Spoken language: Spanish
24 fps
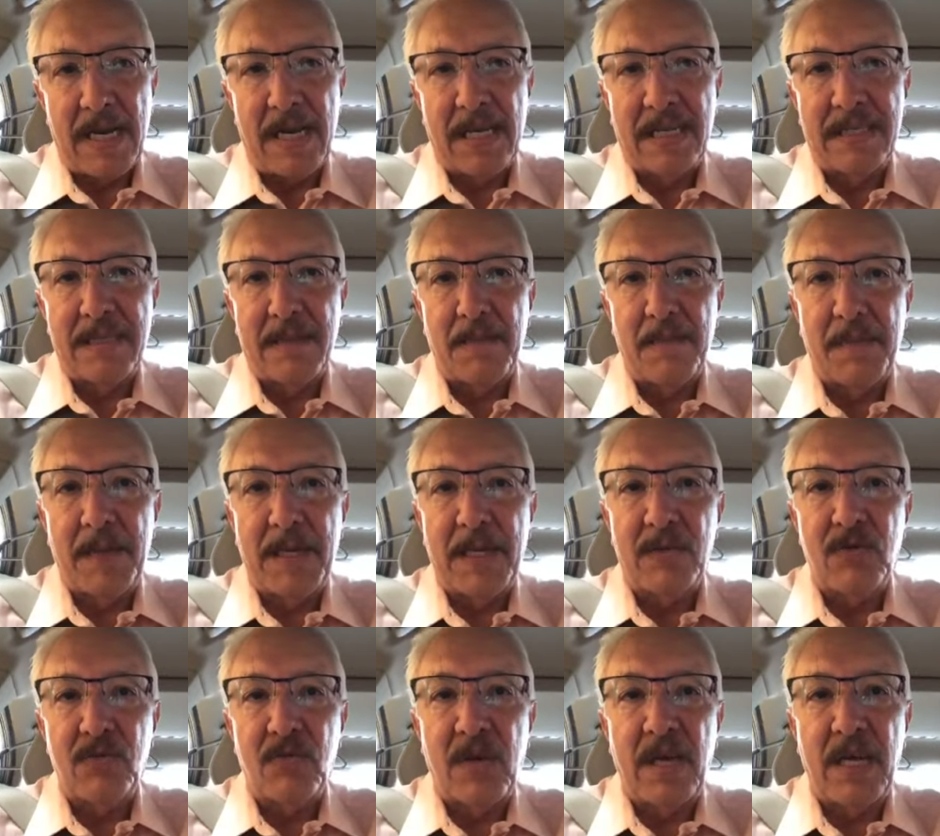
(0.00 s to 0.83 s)
Las
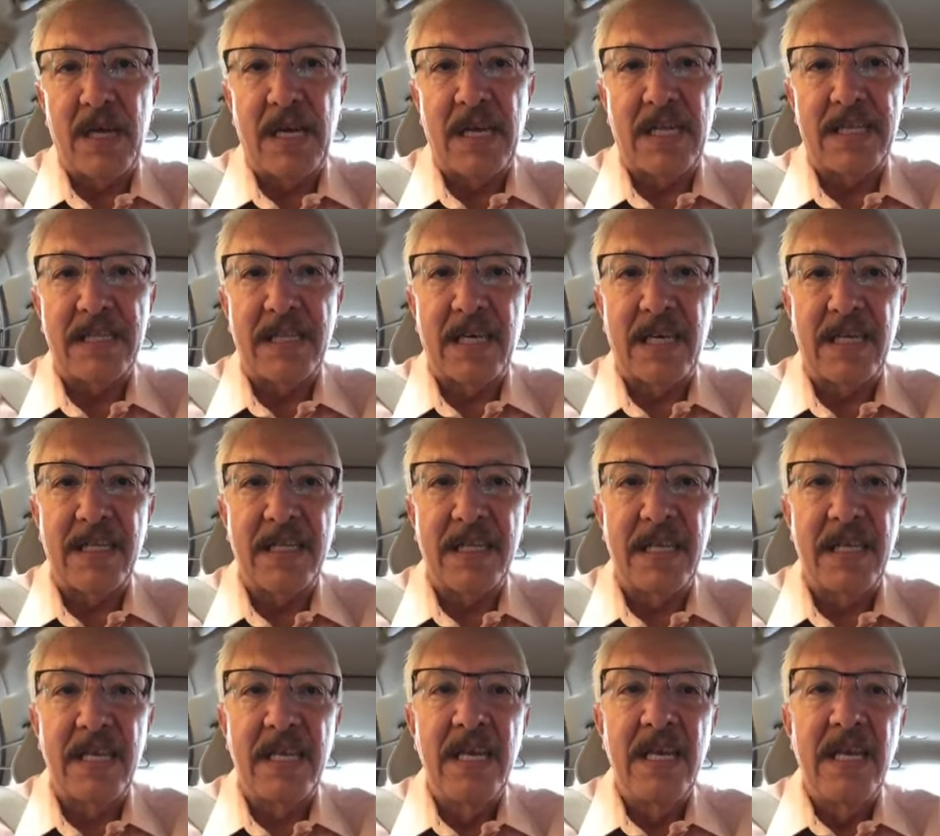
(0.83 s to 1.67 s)
temperaturas en la
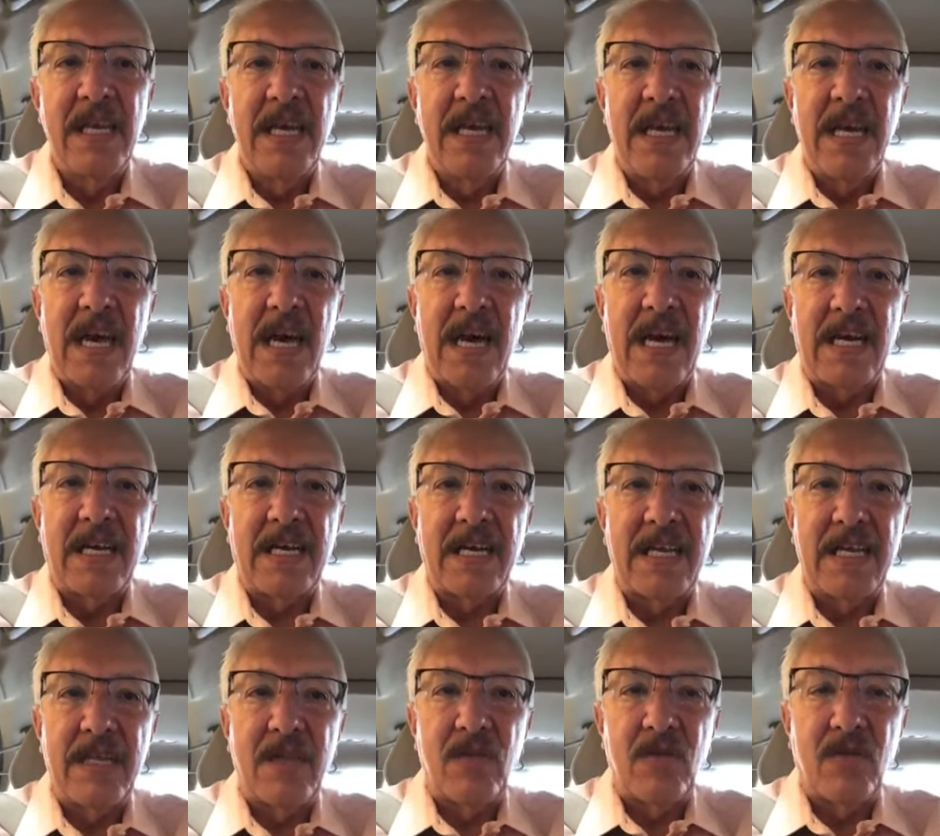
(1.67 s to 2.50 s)
tarde
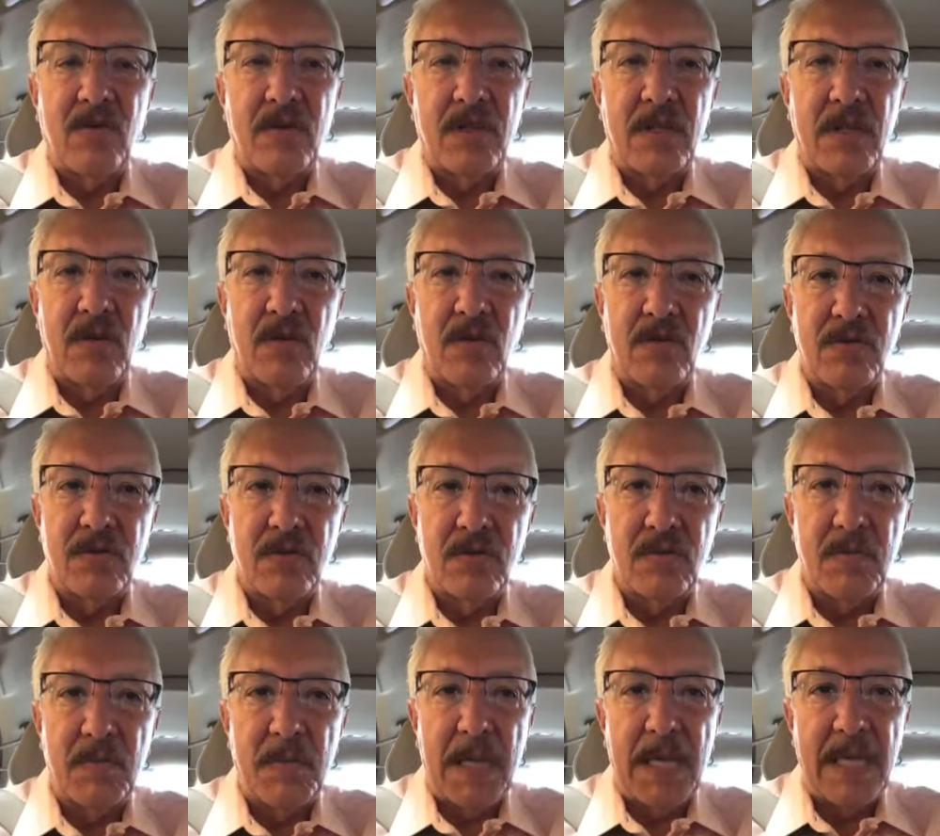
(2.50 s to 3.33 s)
alrededor de los
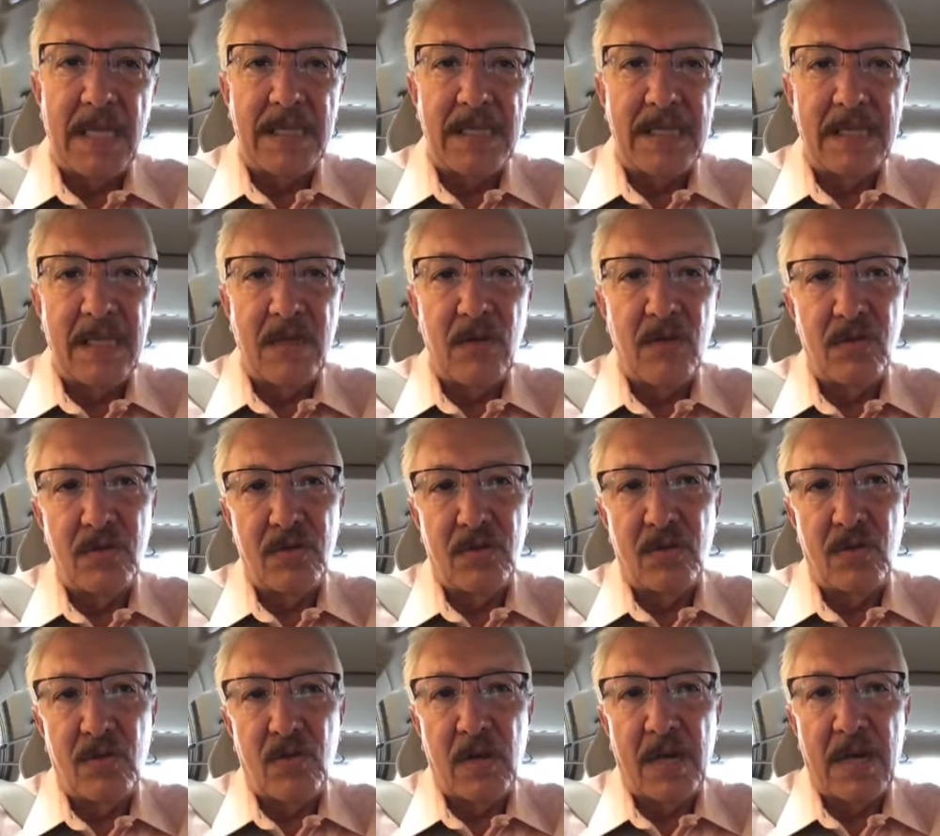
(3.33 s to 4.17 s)

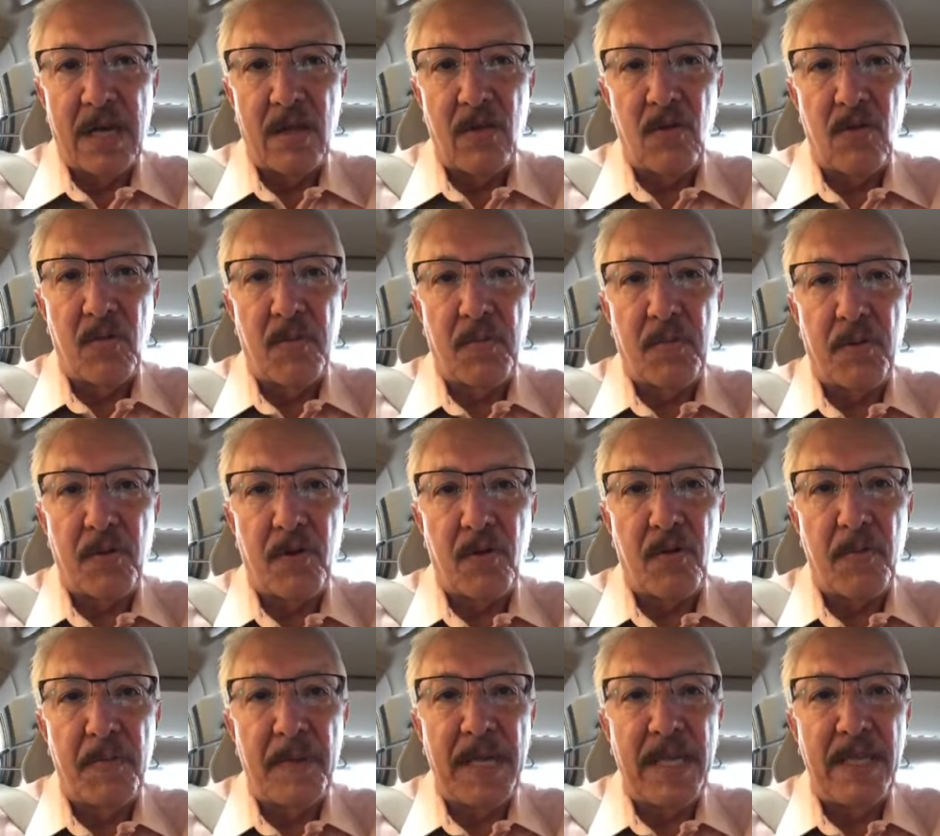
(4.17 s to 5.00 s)
28 grados
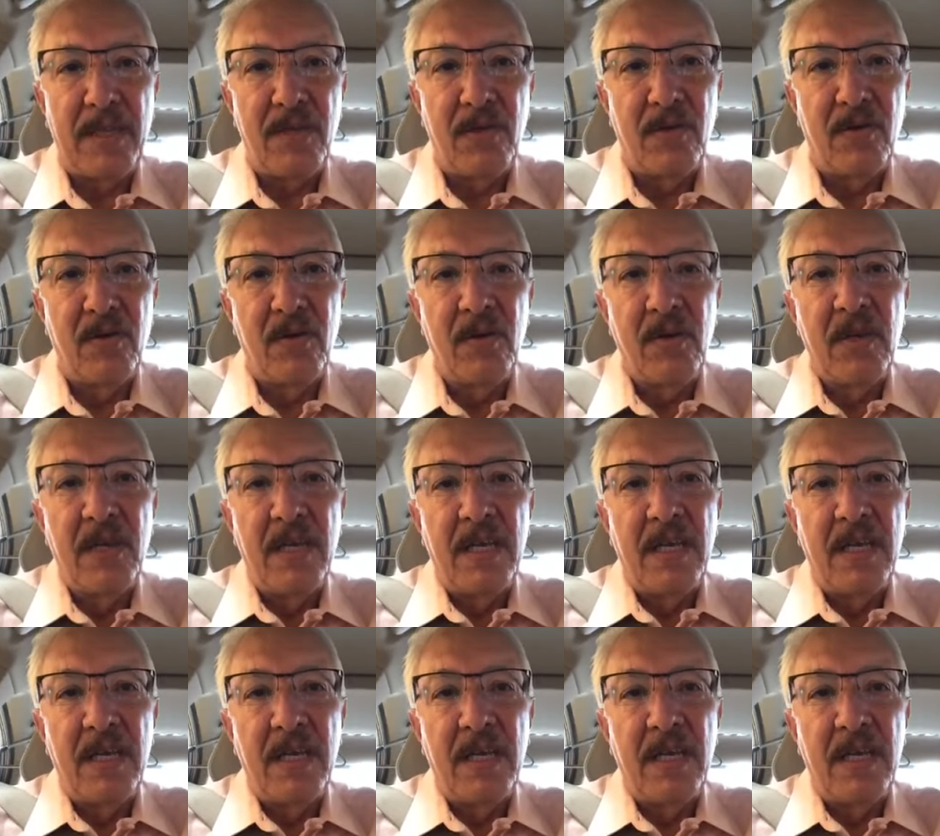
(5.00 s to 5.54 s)
promedio